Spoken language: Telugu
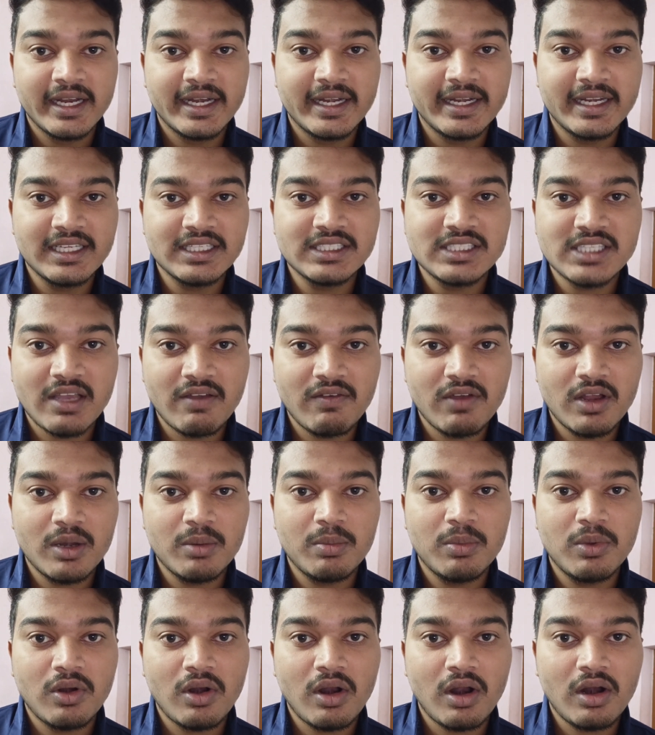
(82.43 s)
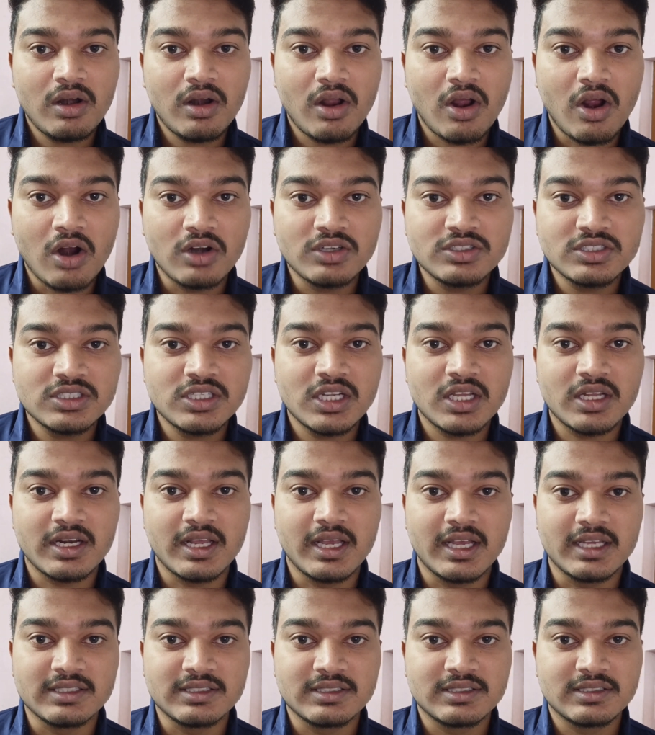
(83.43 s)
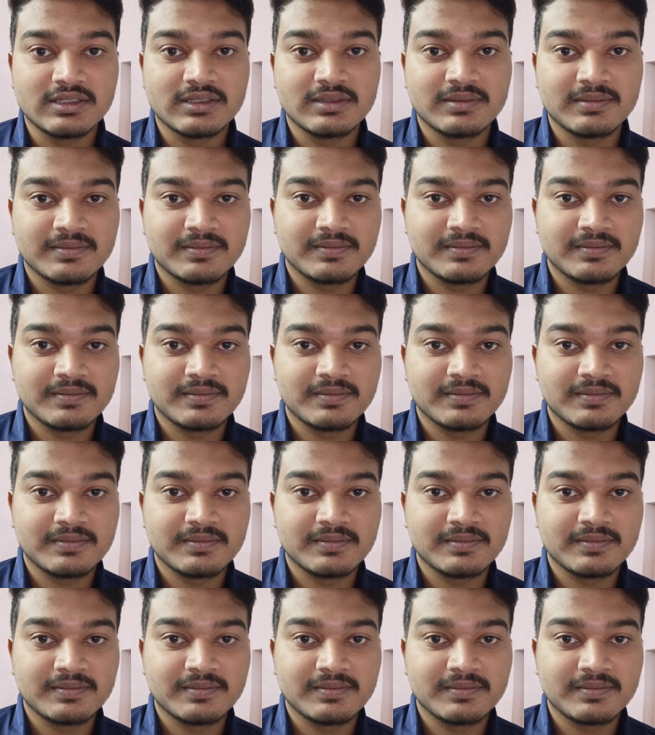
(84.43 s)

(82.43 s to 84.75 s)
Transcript: ఇట్ ఈజ్ అవైలబుల్ ఆన్ హాట్‌స్టార్ గైస్.